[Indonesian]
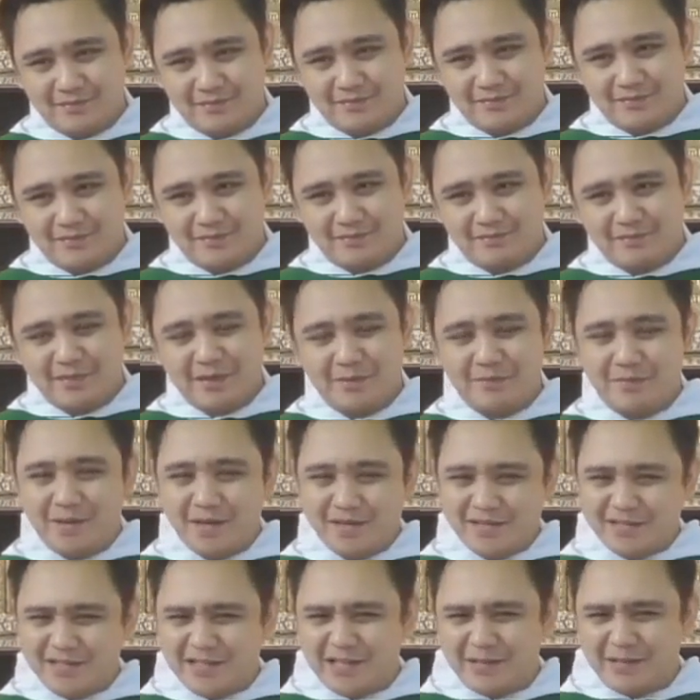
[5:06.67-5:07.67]

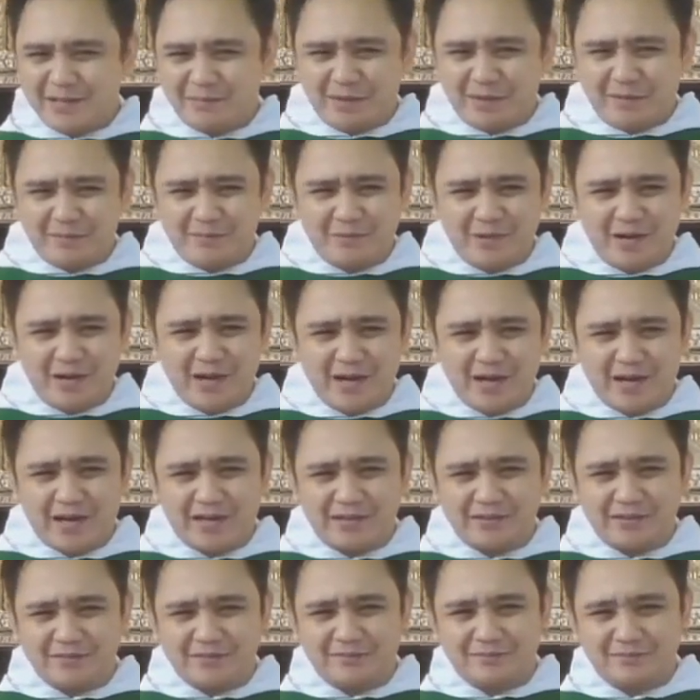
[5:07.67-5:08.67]
Bebas dari
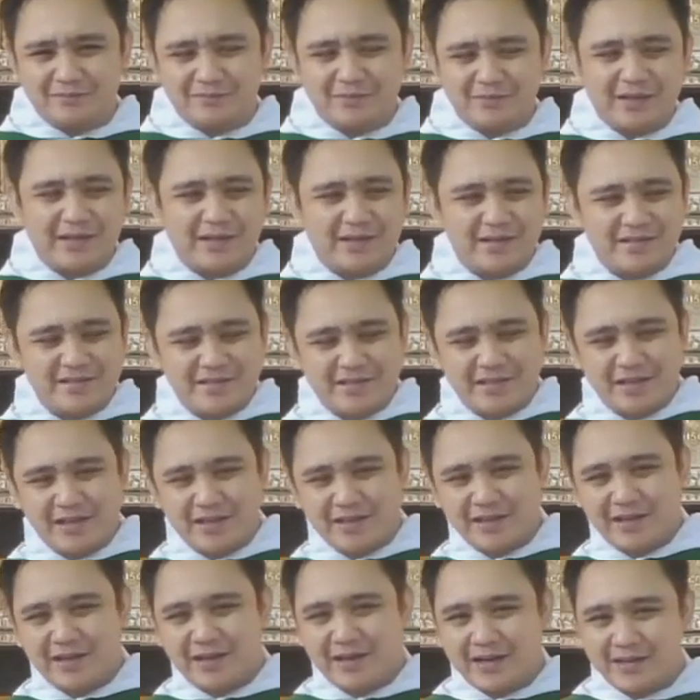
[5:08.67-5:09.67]
perbudakan kerja
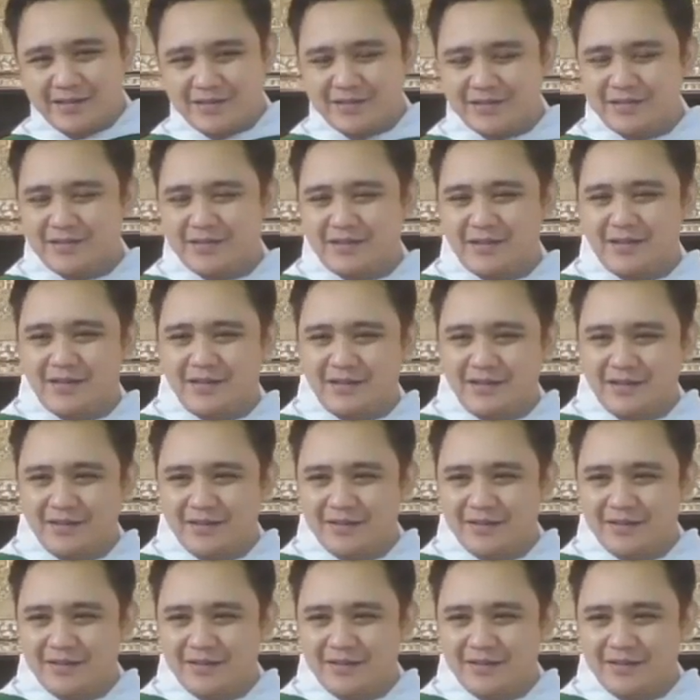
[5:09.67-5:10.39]
keras ya,